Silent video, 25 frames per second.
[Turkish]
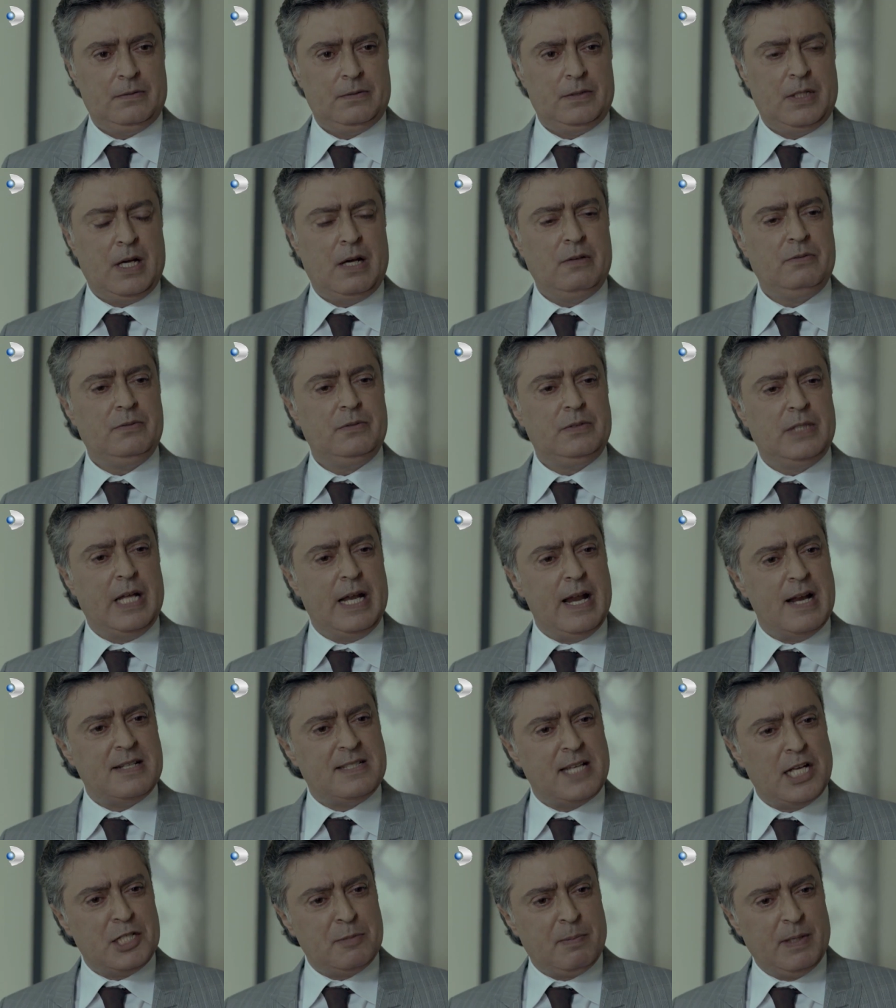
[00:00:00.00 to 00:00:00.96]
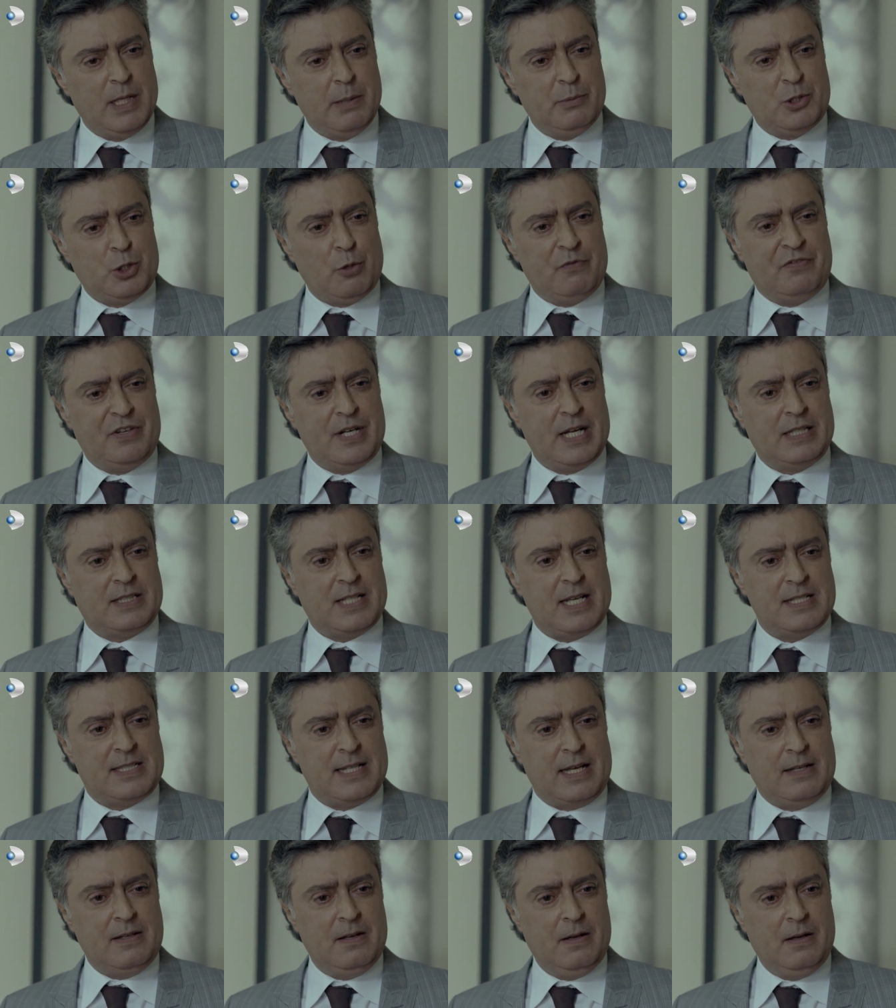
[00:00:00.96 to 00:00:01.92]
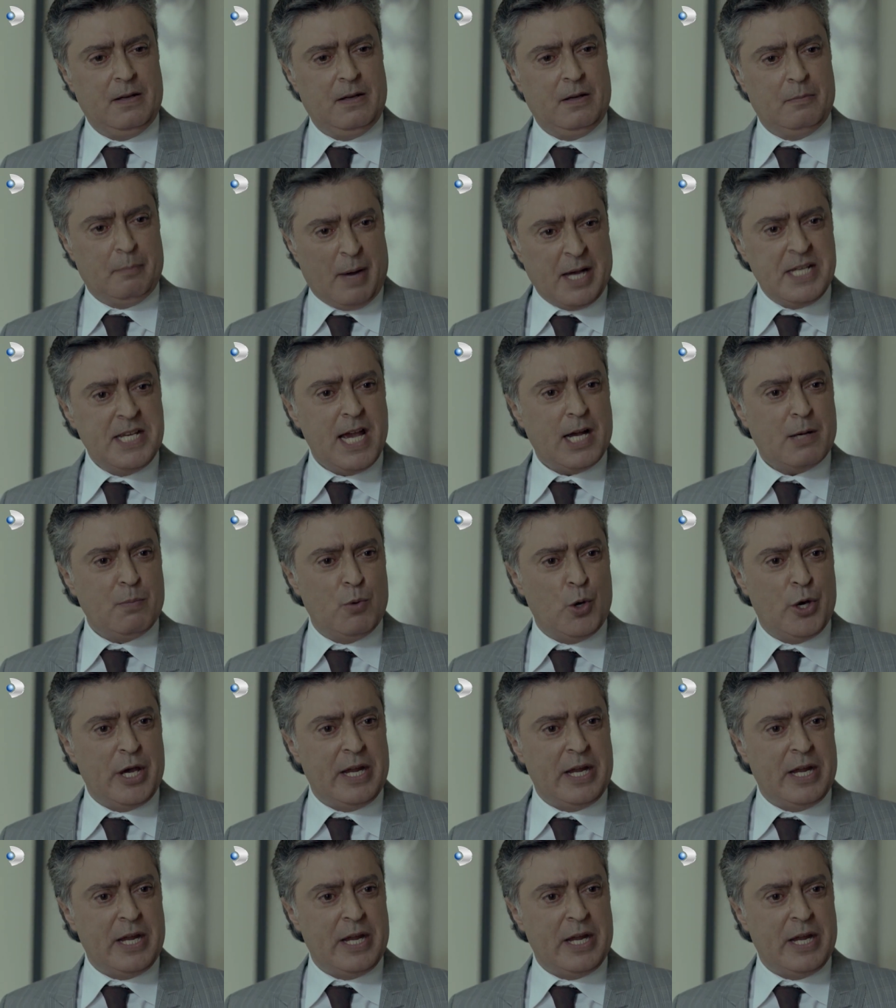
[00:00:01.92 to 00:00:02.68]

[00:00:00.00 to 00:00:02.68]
Ya neler saçmalamış o Fırat Kazan? Manyak mı o